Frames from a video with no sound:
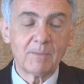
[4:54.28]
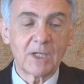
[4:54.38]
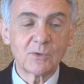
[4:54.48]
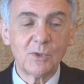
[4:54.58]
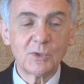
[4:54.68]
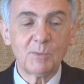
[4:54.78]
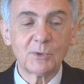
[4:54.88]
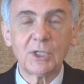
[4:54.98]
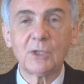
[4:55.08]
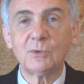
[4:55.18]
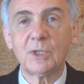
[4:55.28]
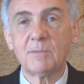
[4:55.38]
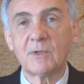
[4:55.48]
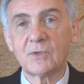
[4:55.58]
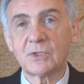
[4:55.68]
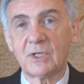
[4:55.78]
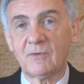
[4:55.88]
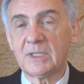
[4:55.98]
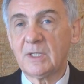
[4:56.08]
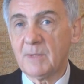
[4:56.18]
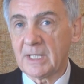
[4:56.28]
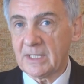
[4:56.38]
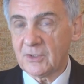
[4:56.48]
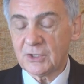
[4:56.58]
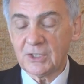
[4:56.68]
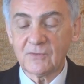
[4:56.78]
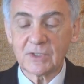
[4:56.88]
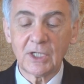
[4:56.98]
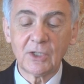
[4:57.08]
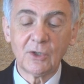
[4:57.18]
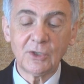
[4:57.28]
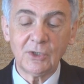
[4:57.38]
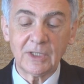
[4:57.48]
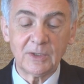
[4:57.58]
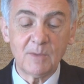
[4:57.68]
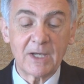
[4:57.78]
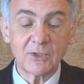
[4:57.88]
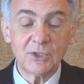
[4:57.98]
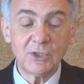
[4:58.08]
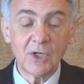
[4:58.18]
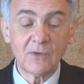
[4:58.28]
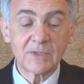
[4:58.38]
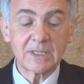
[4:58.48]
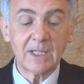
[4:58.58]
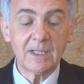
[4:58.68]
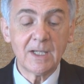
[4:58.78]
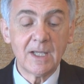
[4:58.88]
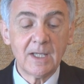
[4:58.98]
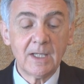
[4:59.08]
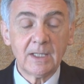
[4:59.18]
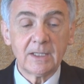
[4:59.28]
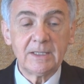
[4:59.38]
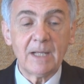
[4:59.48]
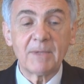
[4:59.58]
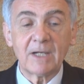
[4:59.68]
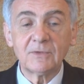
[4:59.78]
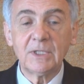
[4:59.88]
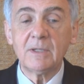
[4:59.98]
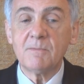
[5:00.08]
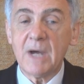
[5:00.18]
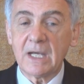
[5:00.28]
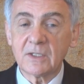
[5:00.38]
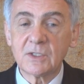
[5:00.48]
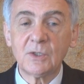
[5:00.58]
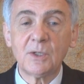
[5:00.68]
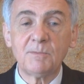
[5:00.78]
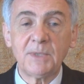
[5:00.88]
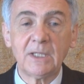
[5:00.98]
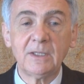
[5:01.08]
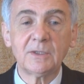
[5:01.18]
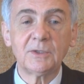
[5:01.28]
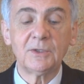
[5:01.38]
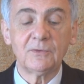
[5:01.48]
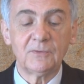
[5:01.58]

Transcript: pracujący pod kierunkiem profesora Waldemara Andrzejewskiego i Joanny Marcinkowskiej, naprawdę bardzo piękny